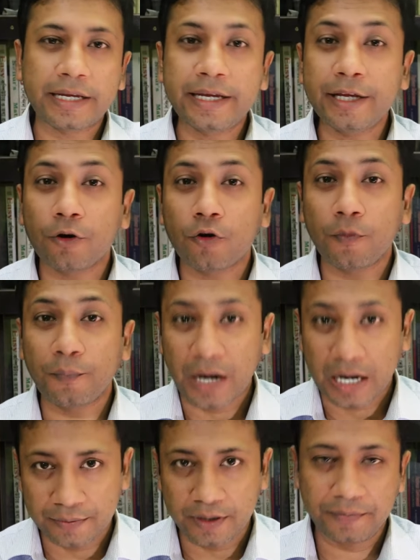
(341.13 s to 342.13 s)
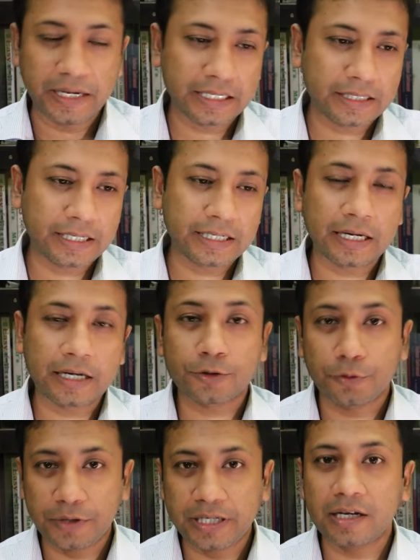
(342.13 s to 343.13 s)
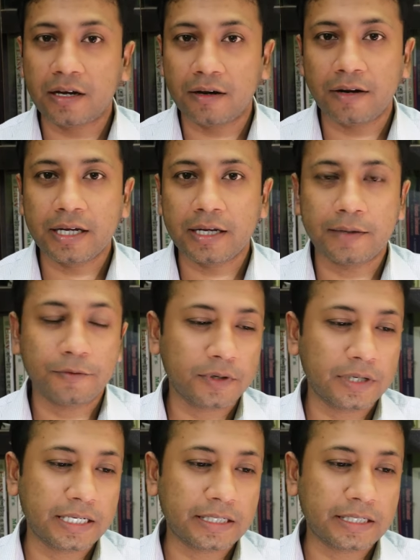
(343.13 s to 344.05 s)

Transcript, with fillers: কিরকম ভাবে ব্যাংক থেকে টাকা সরিয়ে নেওয়া হয় এবং